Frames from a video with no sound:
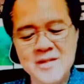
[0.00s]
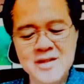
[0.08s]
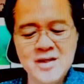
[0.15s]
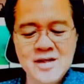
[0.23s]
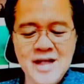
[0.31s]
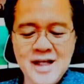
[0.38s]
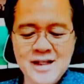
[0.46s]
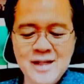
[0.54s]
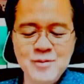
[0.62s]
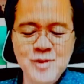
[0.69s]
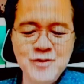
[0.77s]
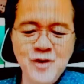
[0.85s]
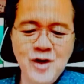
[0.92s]
So, yan.
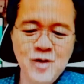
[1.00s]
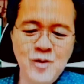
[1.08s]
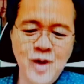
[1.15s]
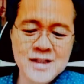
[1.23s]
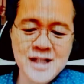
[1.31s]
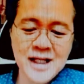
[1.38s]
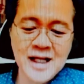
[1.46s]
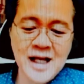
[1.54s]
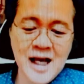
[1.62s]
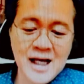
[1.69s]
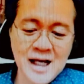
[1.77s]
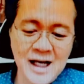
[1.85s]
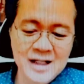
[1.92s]
Number 4, wag nega
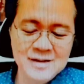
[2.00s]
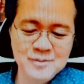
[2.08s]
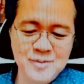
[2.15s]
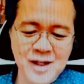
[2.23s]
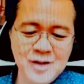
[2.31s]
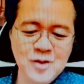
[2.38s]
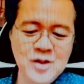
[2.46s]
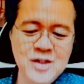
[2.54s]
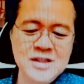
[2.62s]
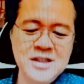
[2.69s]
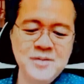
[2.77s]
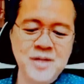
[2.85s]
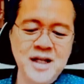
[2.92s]
agad, bagong
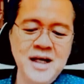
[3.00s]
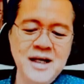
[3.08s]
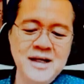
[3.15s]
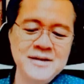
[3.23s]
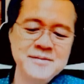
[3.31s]
isip pa lang.